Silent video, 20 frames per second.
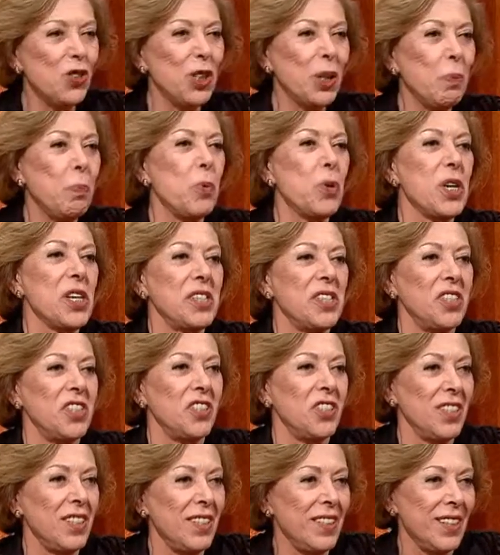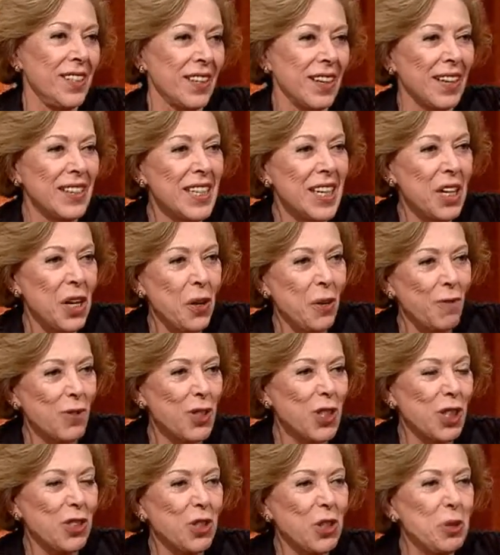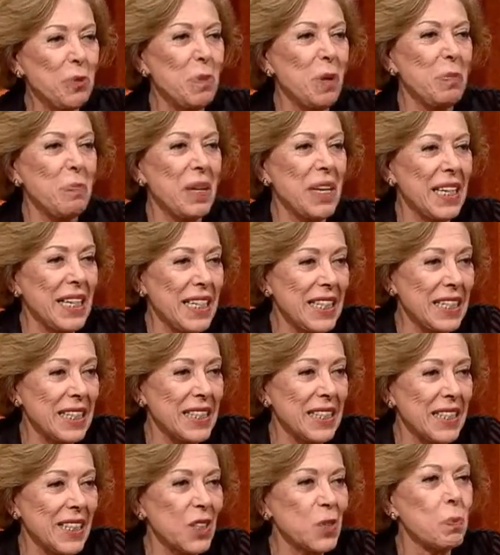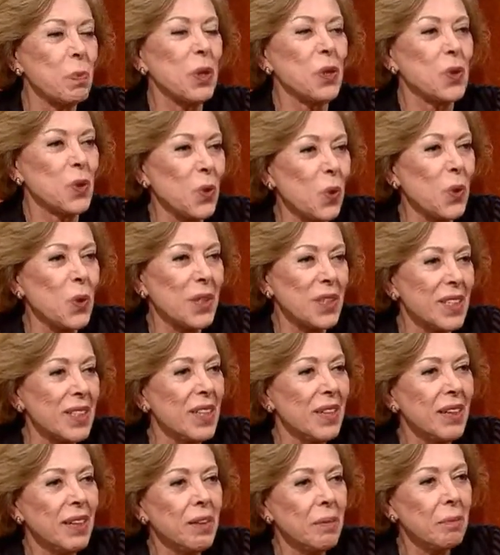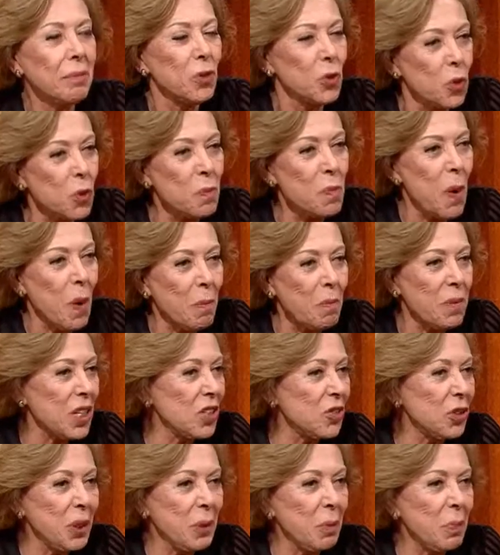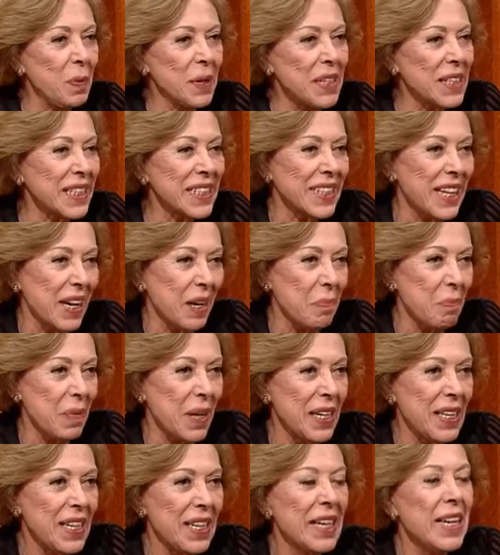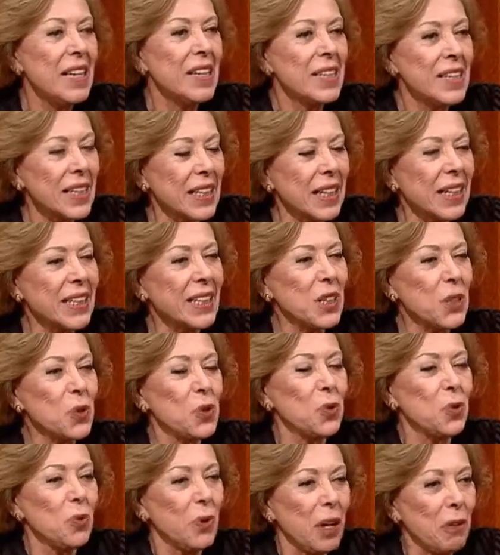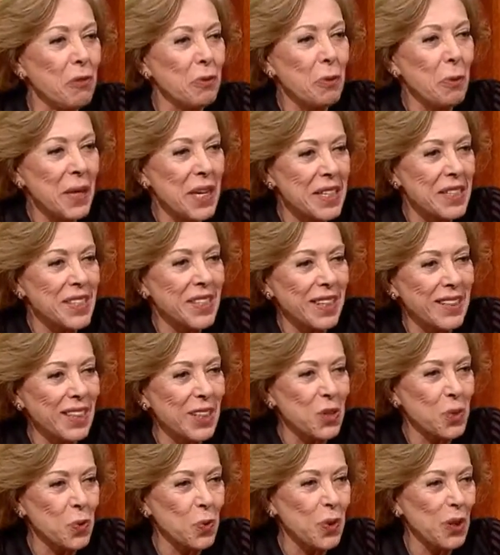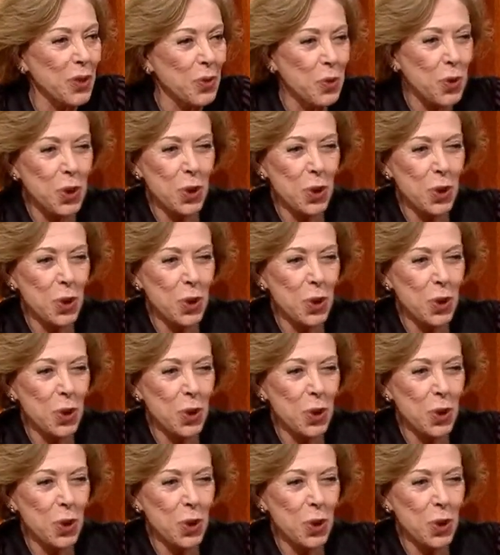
tira poesia, você tira uma beleza que as pessoas normalmente não percebem. Será que isso não é influência da sua, do